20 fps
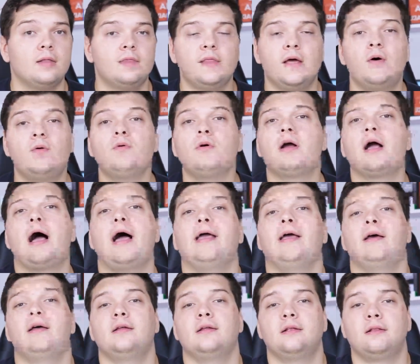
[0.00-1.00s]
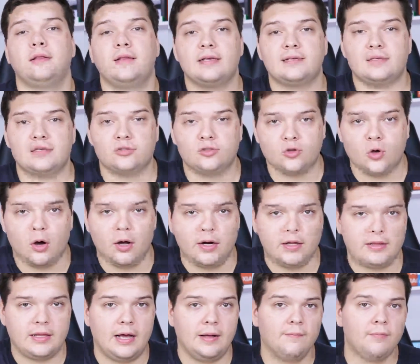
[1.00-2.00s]
Não caia nessa
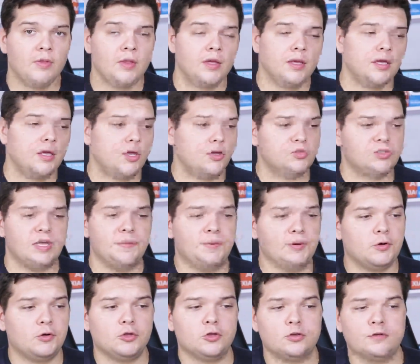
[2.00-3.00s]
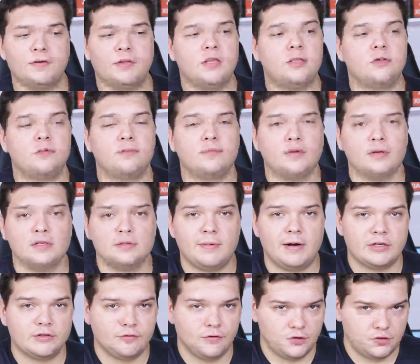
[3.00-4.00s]
história, tá? Eu sempre, quando estou vendendo
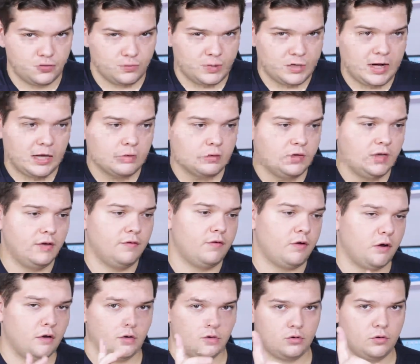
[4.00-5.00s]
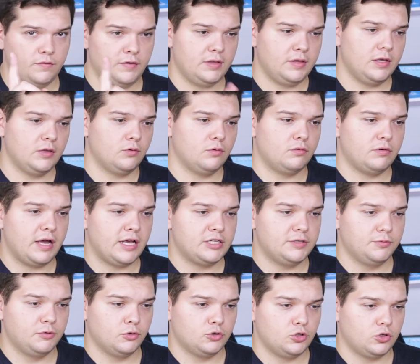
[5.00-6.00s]
smartphones no Mercado Livre, ó, eu estou vendendo um
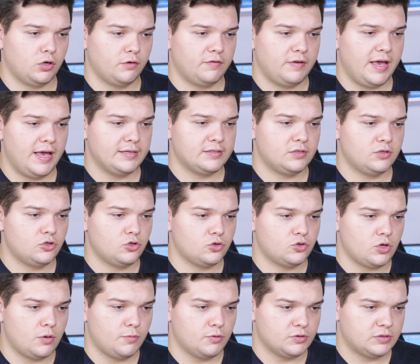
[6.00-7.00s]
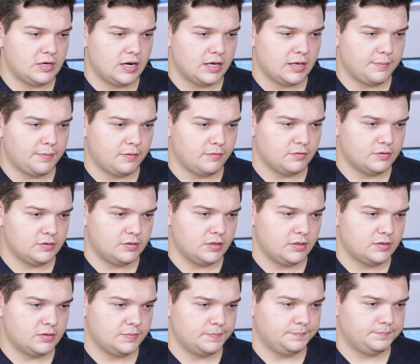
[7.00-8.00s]
Redmi Note 9S, deixa eu só mostrar aqui para
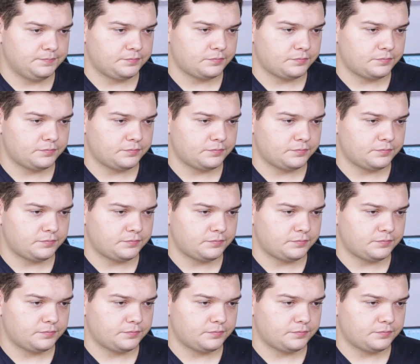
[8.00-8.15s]
vocês.